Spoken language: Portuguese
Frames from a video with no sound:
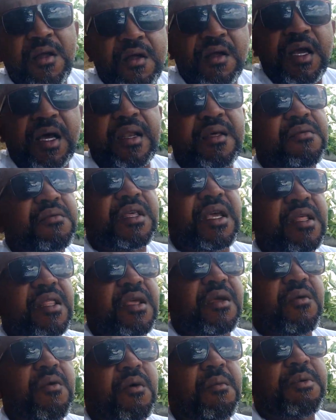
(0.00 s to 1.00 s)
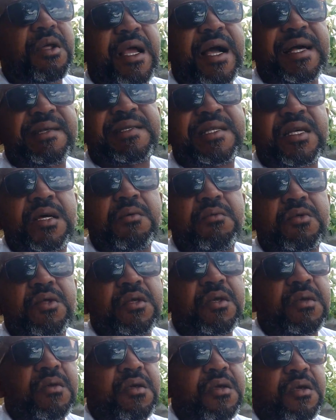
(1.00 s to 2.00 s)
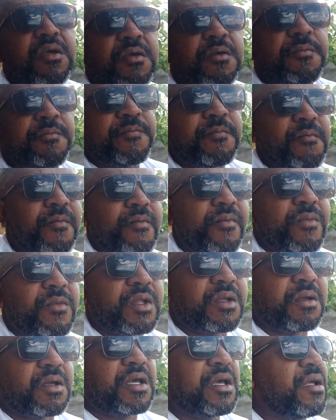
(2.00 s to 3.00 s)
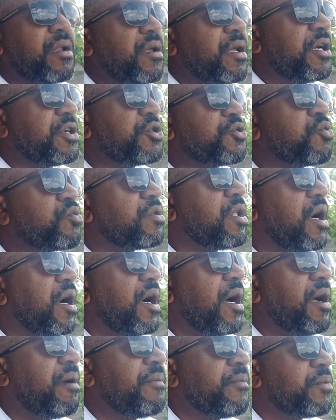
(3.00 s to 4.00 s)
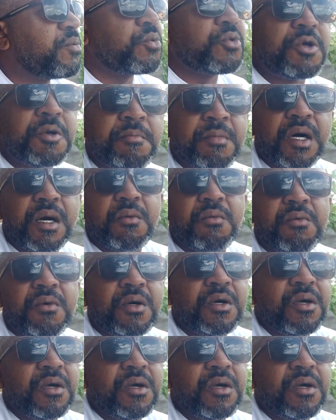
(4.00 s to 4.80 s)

Ela não tem nenhuma obrigação de querer ajudar o irmão.